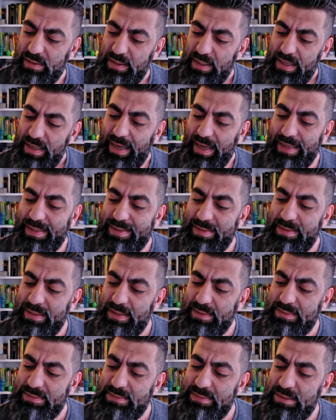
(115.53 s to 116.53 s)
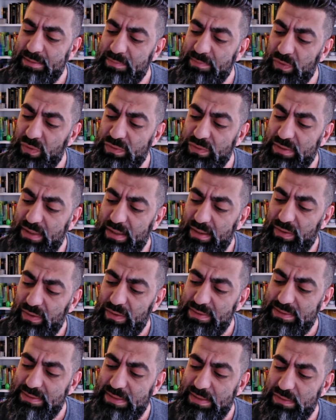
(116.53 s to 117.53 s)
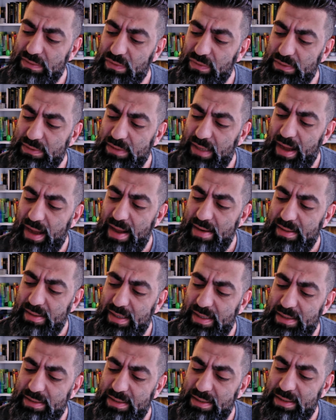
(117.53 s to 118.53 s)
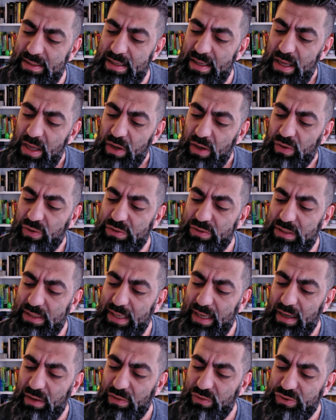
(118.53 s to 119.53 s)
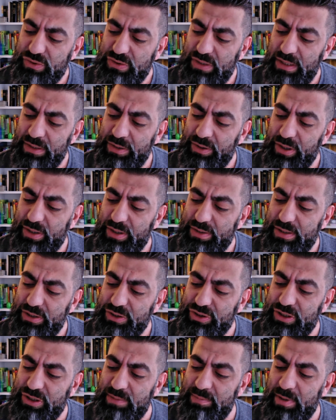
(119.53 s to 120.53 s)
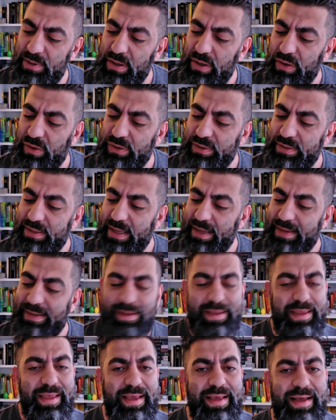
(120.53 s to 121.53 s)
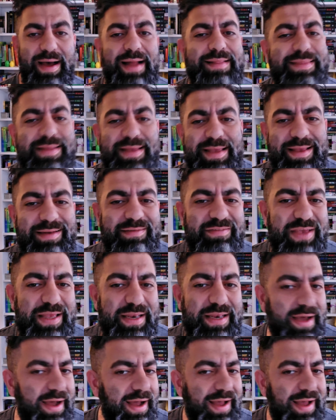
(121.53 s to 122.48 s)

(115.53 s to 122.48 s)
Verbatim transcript: Ein Knacken im Unterholz, der Soldat hält inne und lauscht. Dann hört er Stimme und der Krieg hat ihn wieder.